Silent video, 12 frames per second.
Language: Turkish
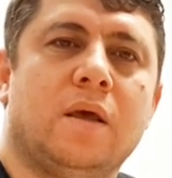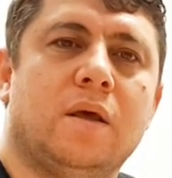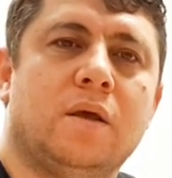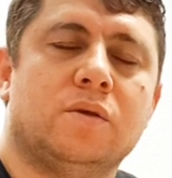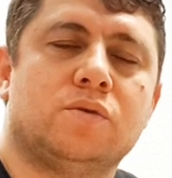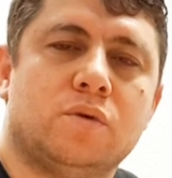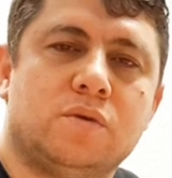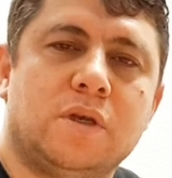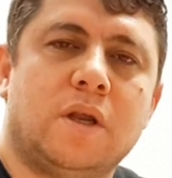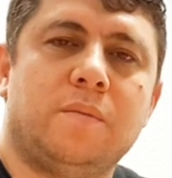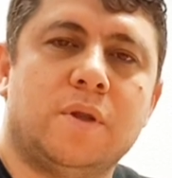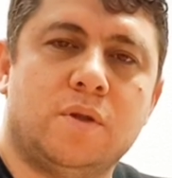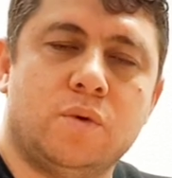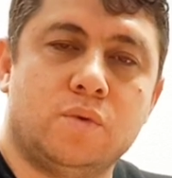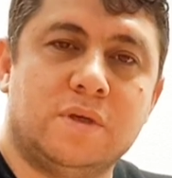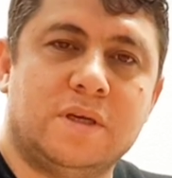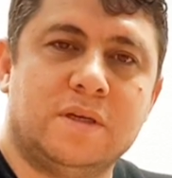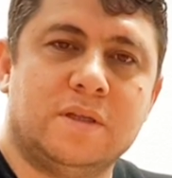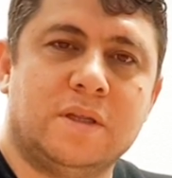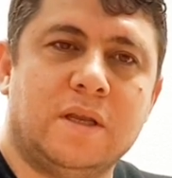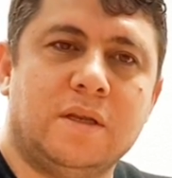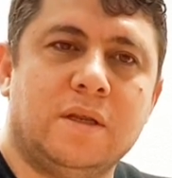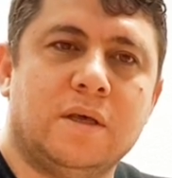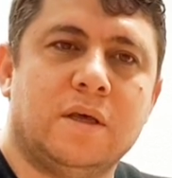Ee, sosyal medya
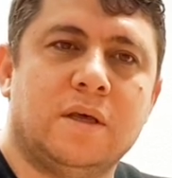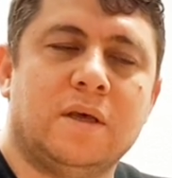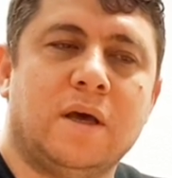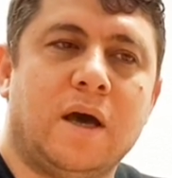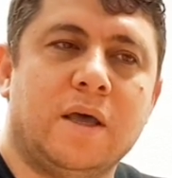üzerinden e,